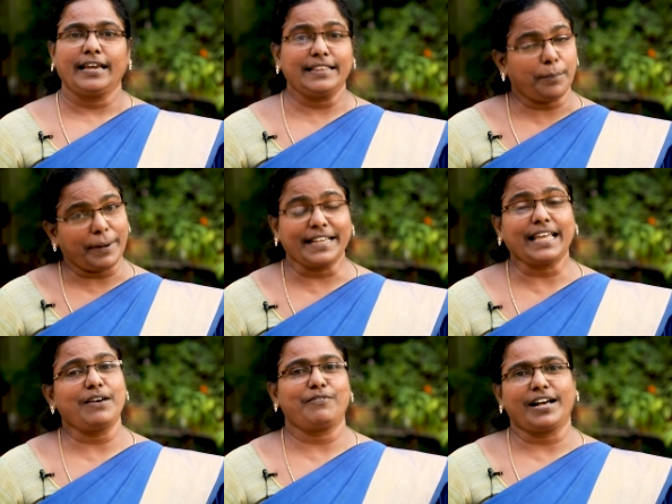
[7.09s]
இந்த
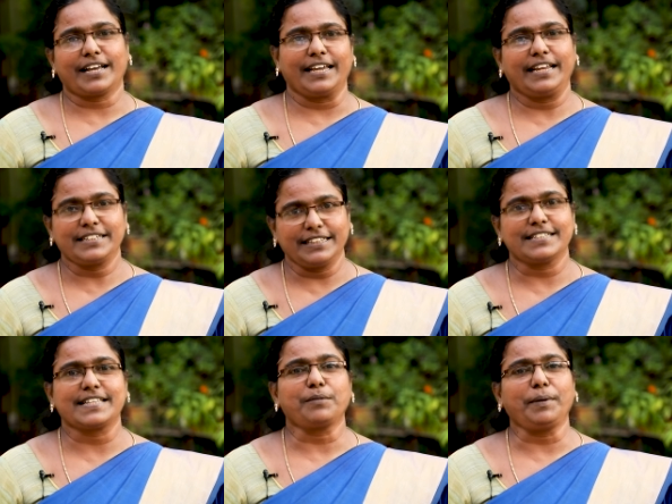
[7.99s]
படிக்கலாம் வாங்க என்ற
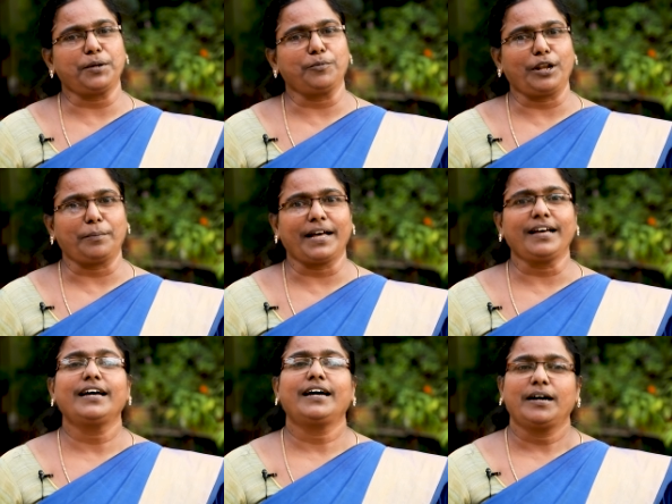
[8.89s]
இந்த செக்மெண்ட்
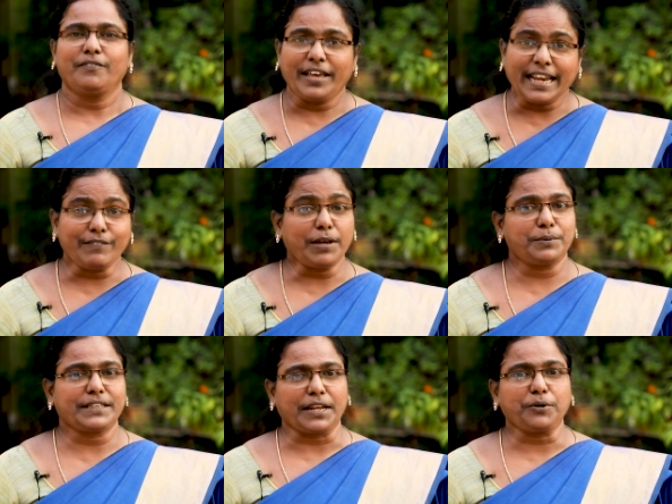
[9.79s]
மூலமாக
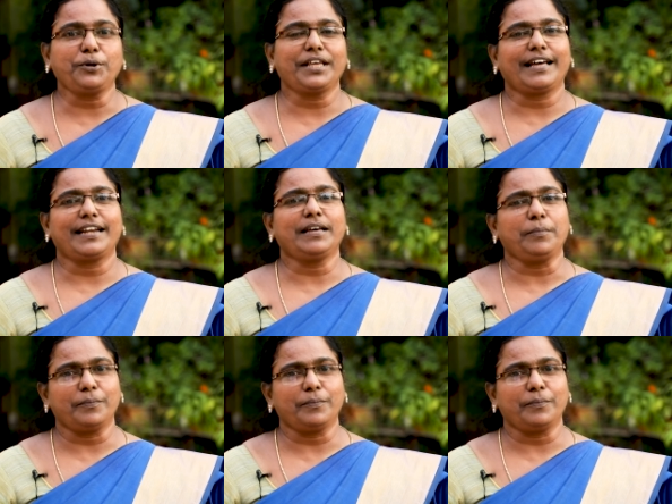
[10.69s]
வேலைவாய்ப்பு தரக்கூடியதான